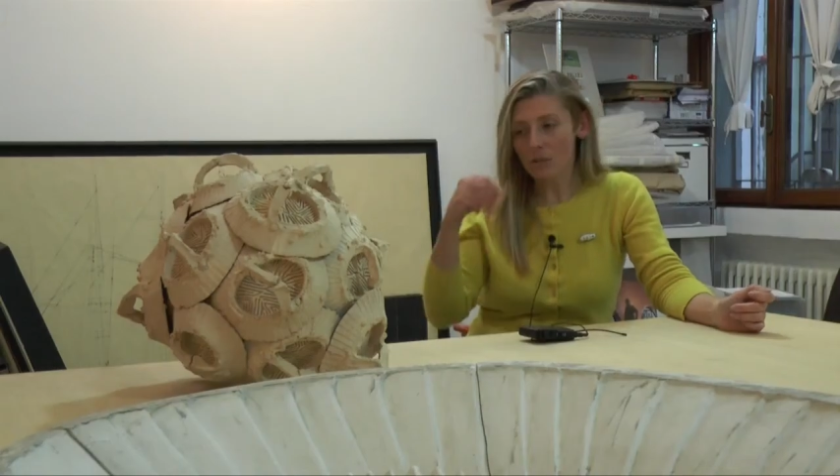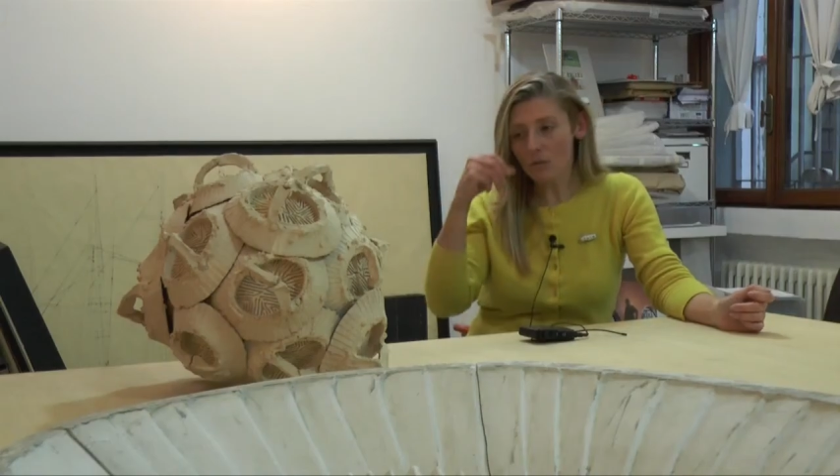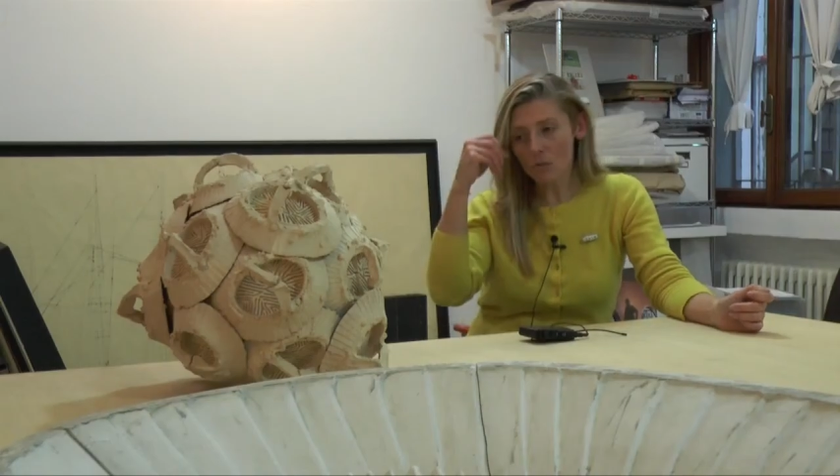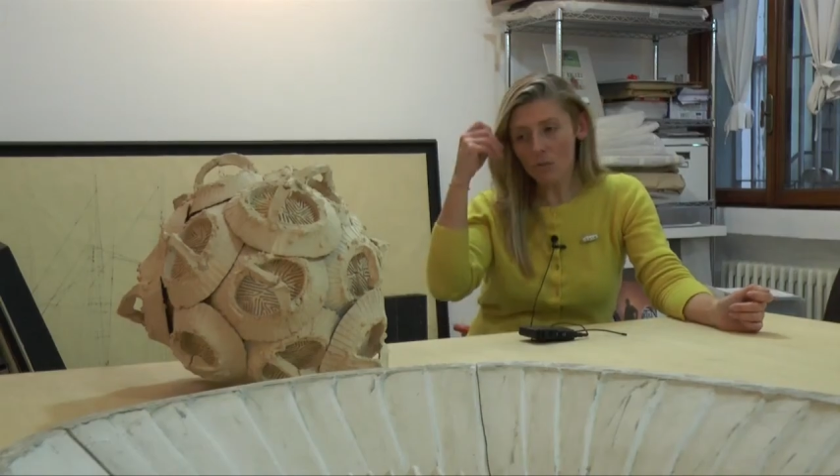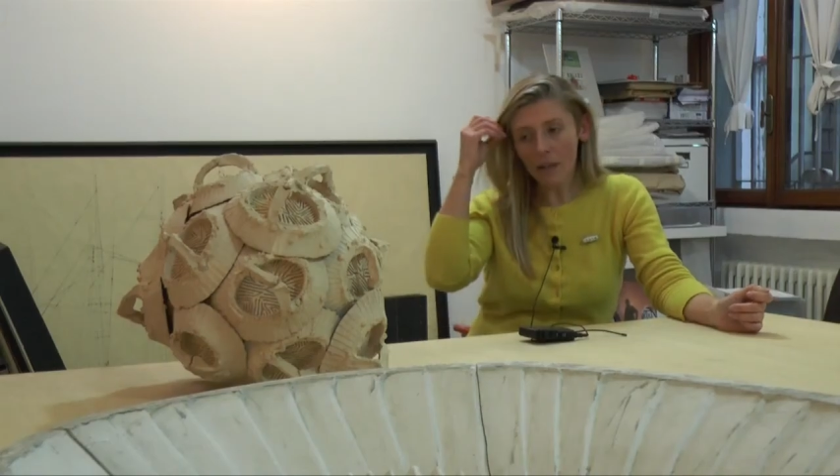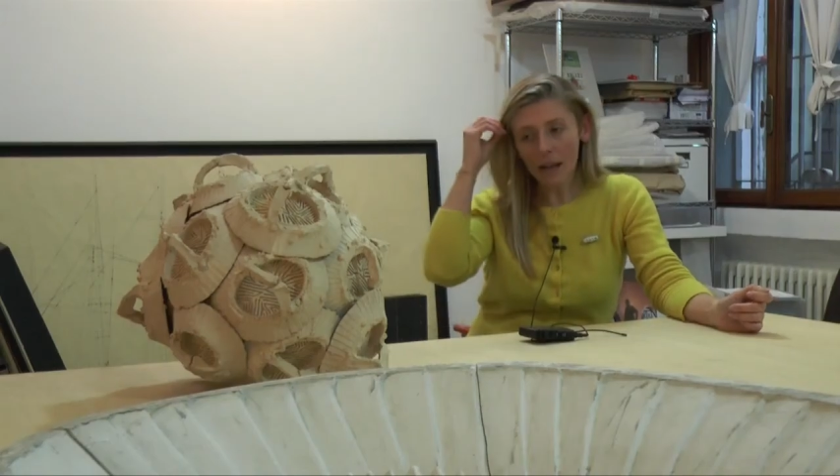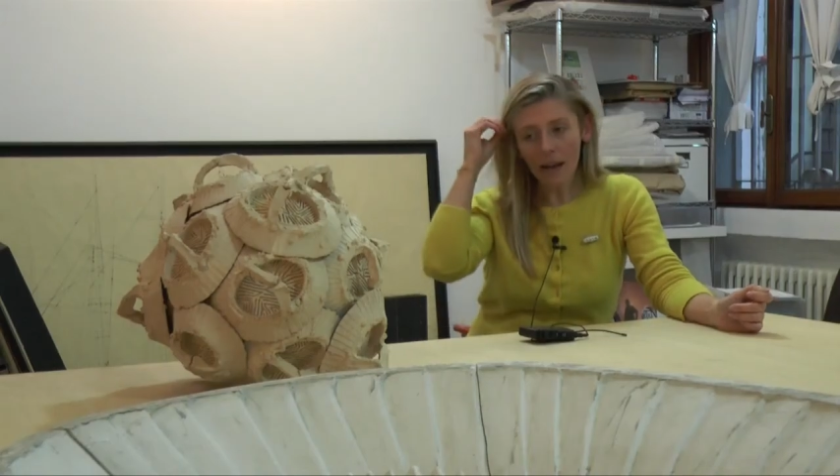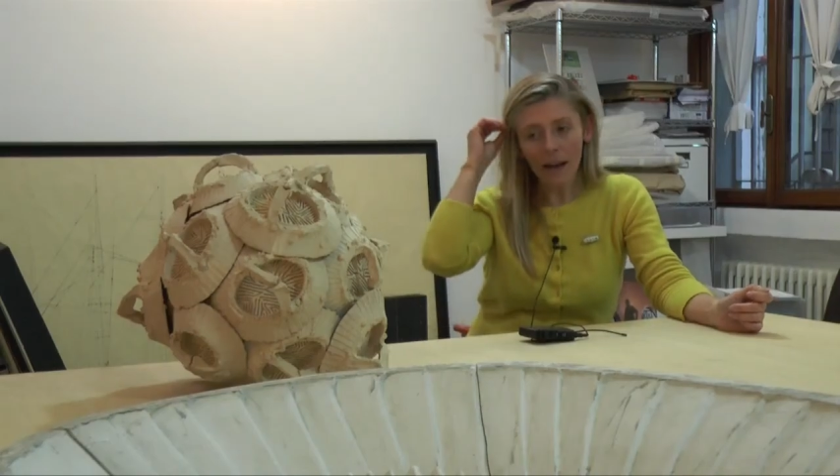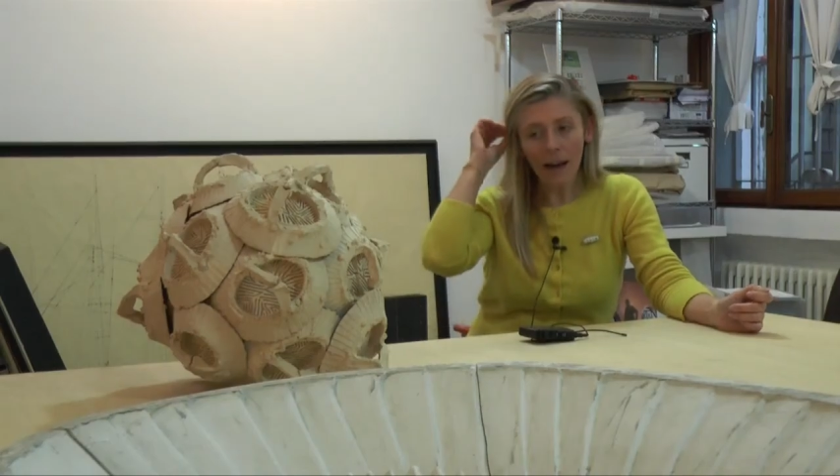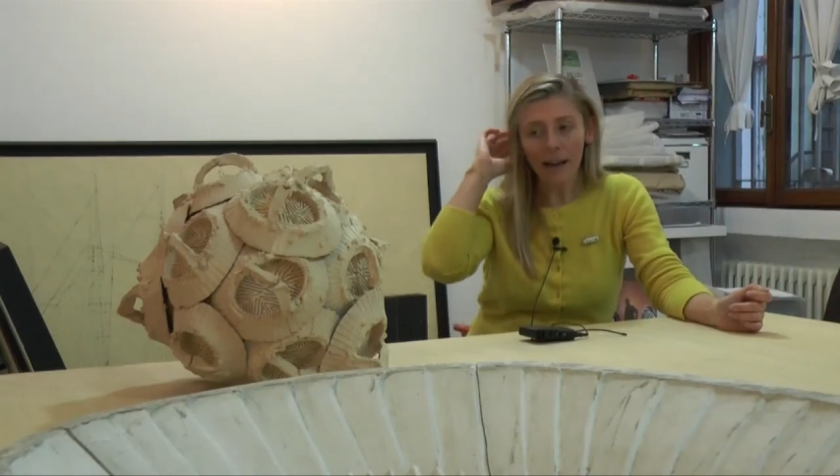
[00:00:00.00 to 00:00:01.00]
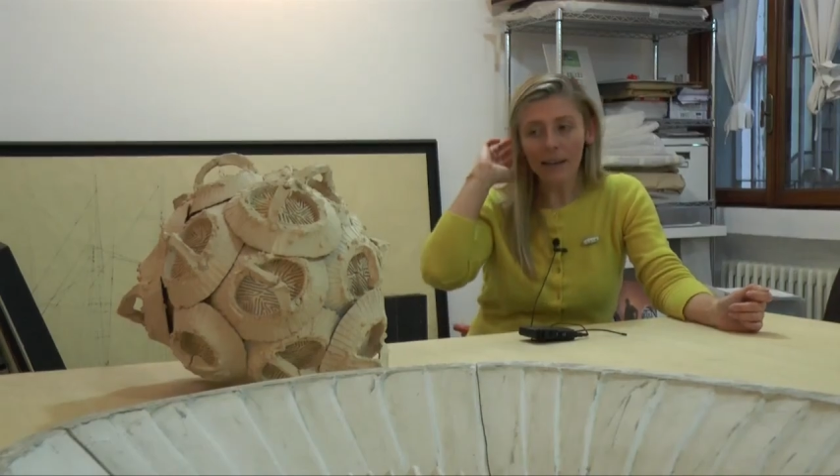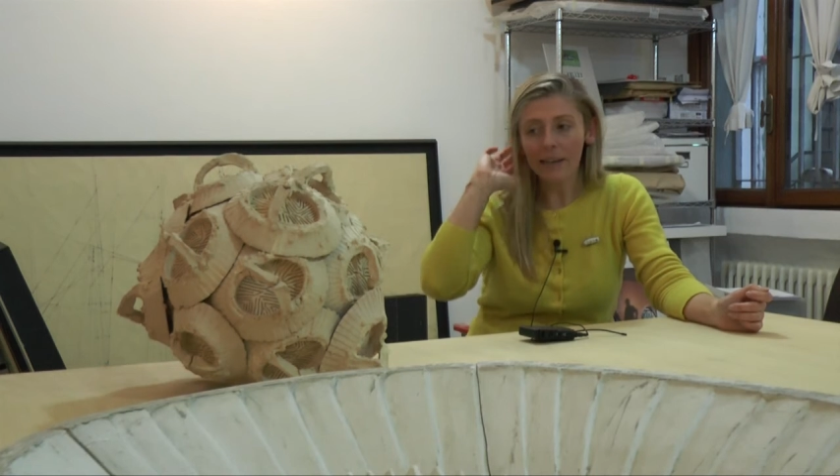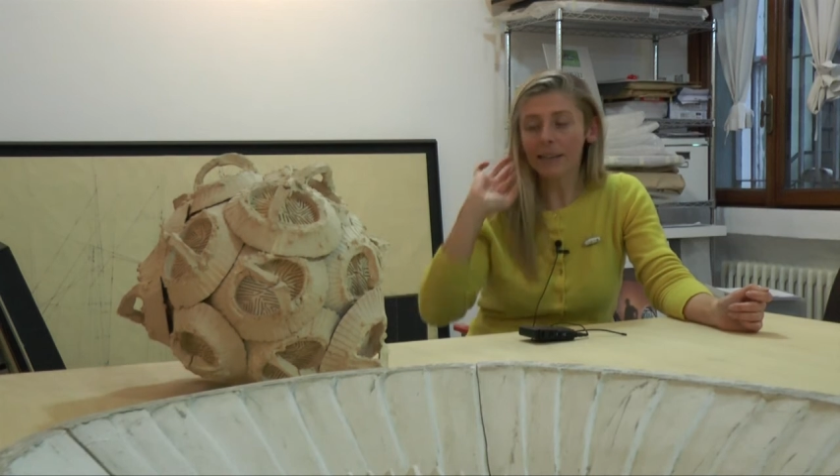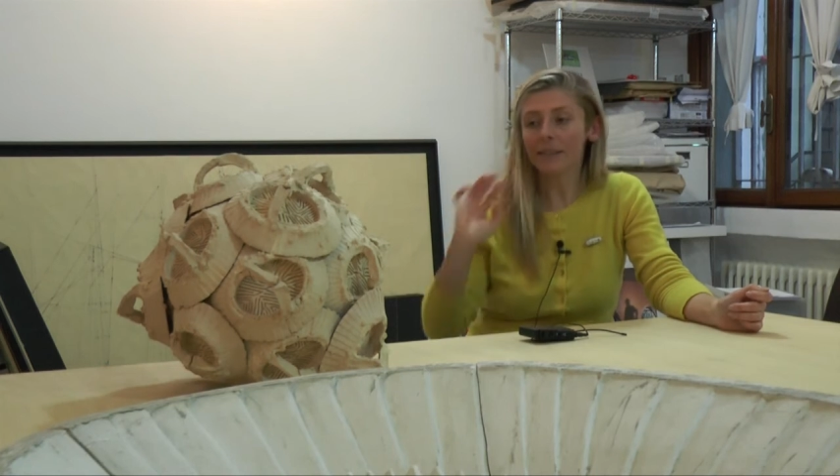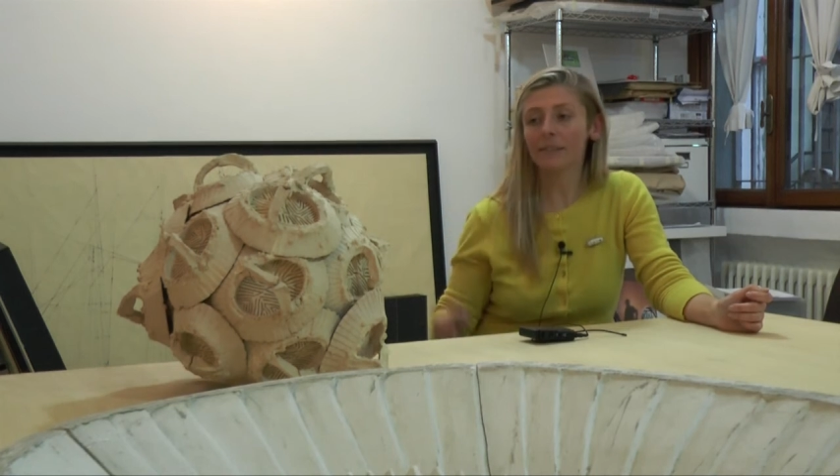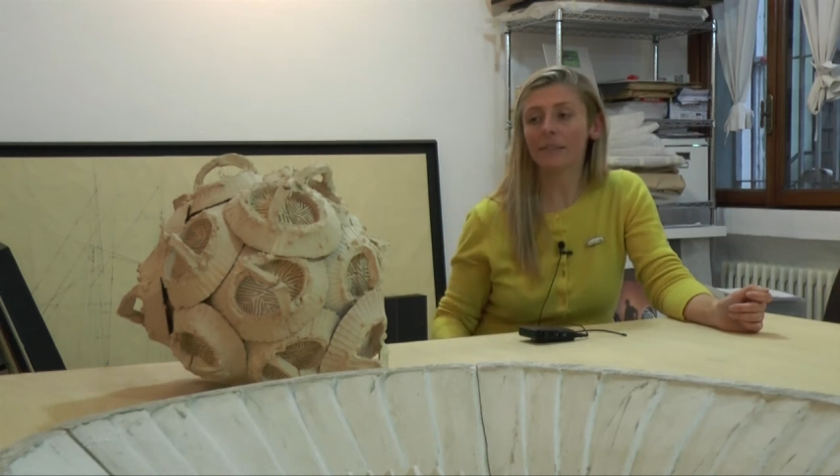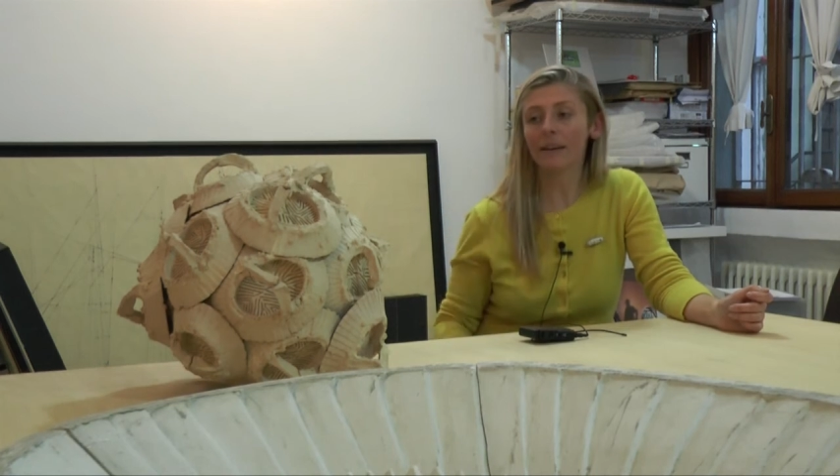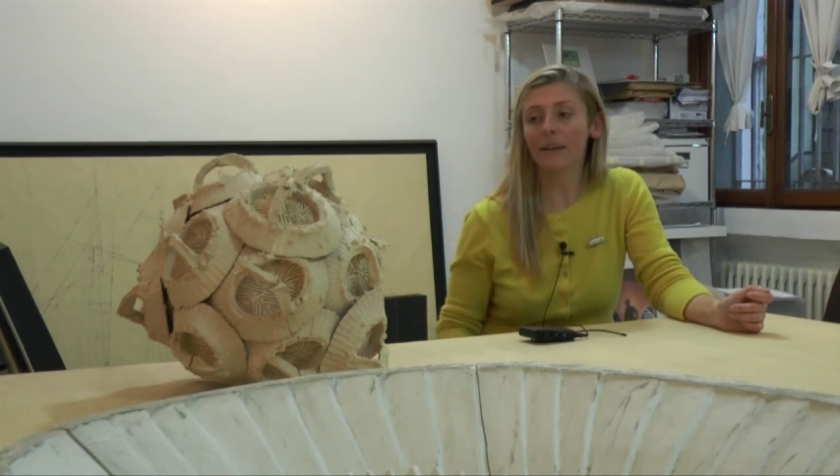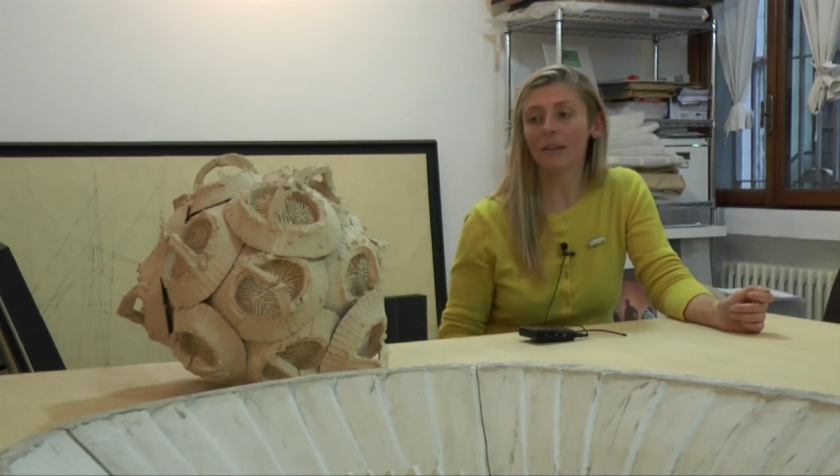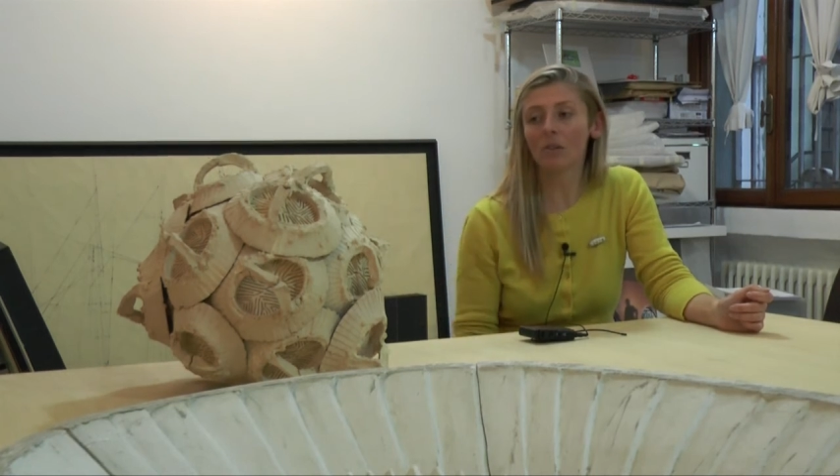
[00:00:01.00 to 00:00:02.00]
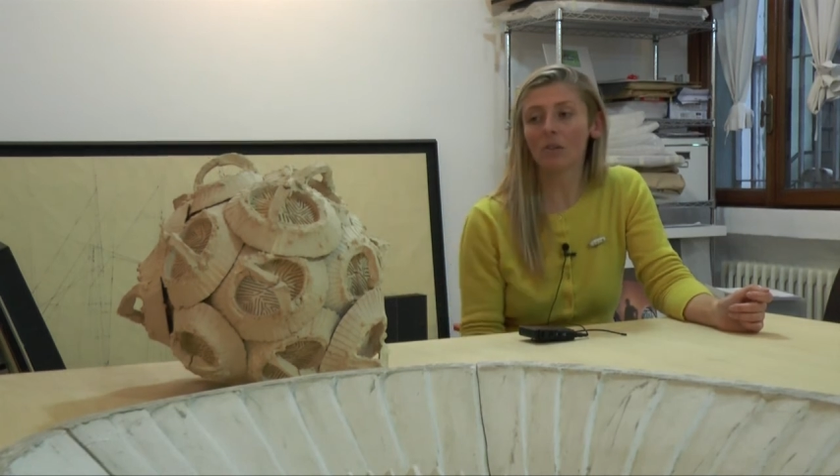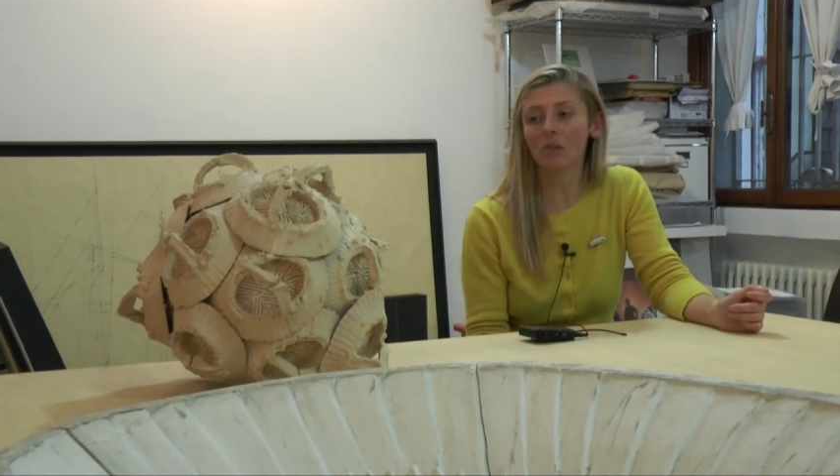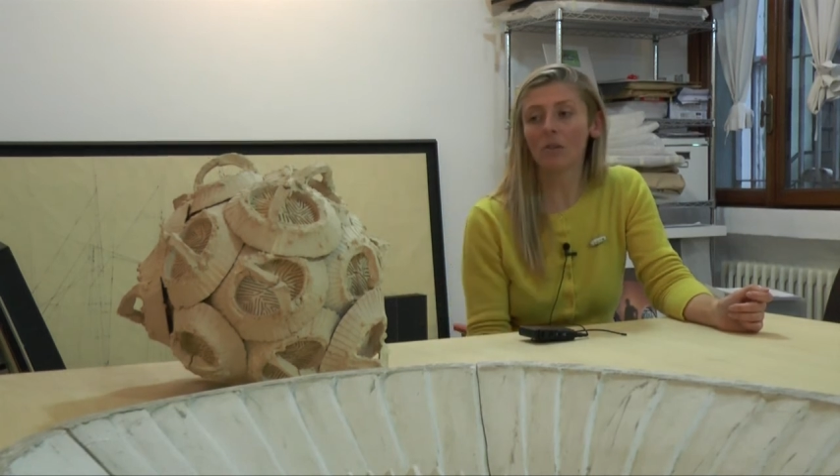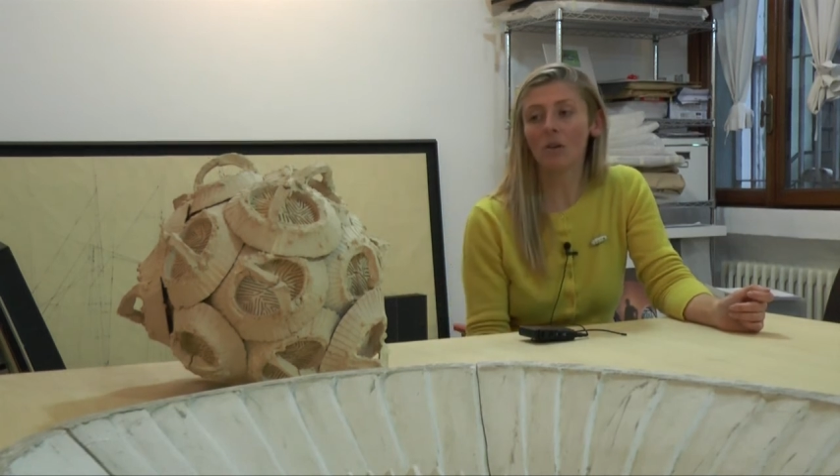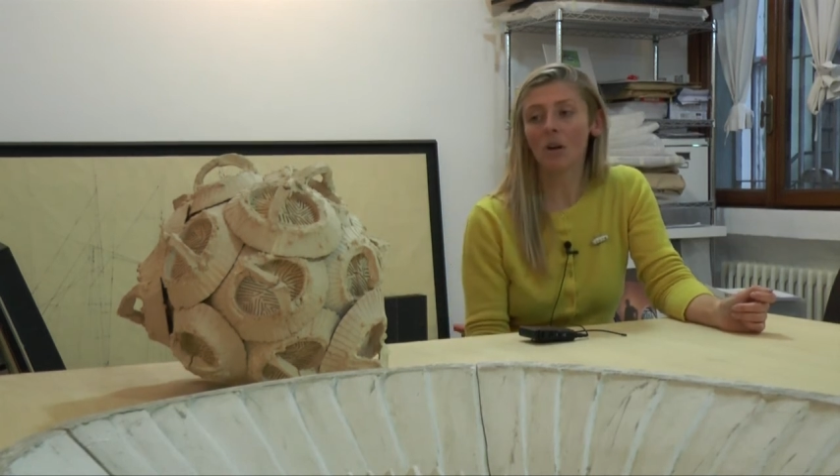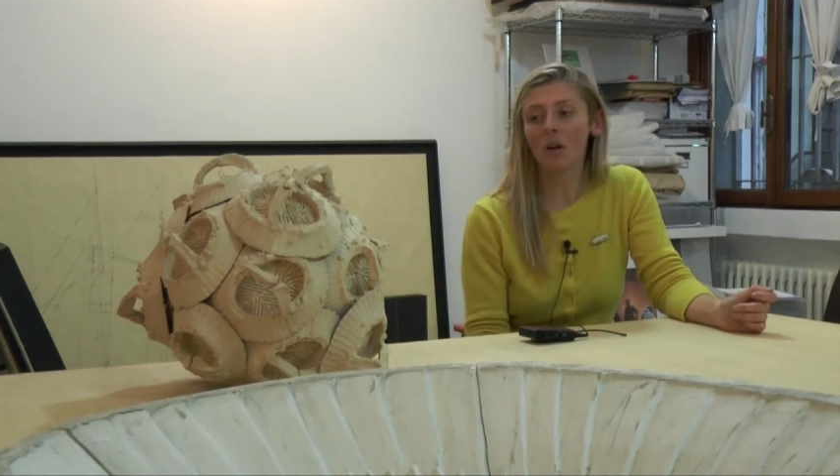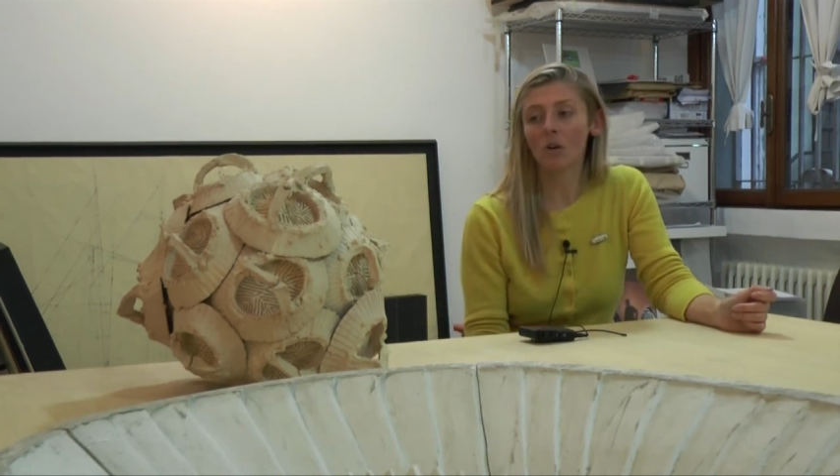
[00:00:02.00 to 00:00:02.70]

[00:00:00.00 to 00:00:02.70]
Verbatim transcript: azzurra ha all'interno